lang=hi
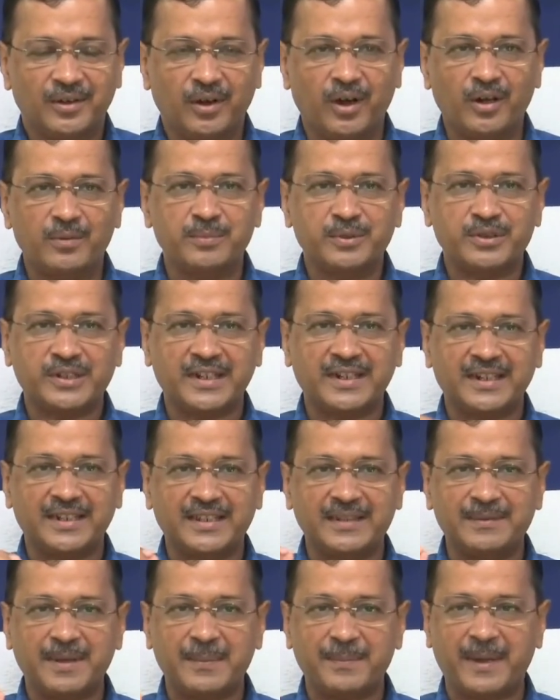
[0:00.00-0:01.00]
और मुझे
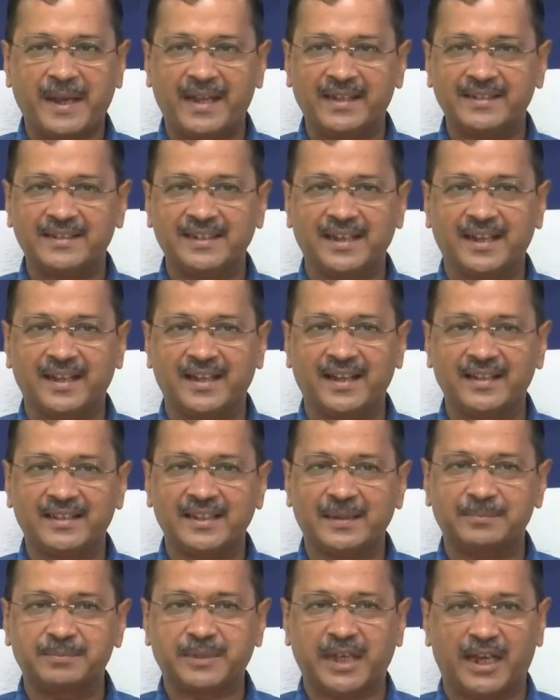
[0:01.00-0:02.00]
नदी में फेंक दिया गया
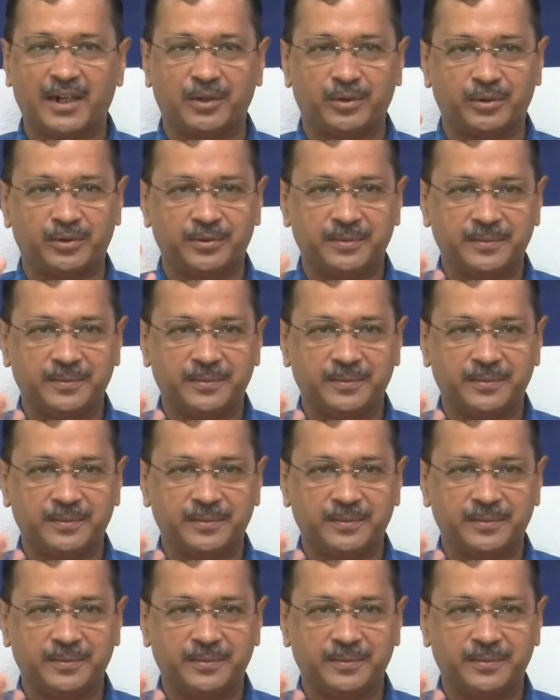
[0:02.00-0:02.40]
कि अब तैरो